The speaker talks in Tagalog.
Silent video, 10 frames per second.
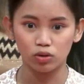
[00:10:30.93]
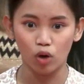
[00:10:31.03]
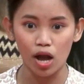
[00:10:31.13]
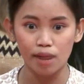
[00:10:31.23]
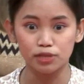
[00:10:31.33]

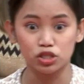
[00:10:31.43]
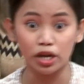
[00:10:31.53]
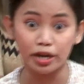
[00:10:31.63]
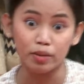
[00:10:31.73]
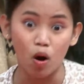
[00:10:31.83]
Wala mo sa
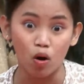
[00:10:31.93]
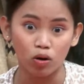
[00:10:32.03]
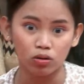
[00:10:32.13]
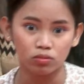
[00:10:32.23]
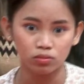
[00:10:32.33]
sarili mo.
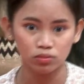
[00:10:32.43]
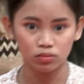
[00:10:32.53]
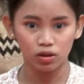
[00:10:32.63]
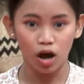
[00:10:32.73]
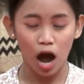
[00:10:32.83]

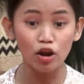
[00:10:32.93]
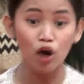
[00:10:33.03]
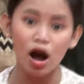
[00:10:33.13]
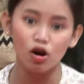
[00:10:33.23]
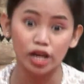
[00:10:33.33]
Ano
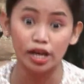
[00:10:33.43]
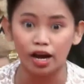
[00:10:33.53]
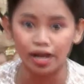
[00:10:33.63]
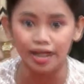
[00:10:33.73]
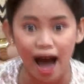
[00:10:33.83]
ka? Ulerang ina?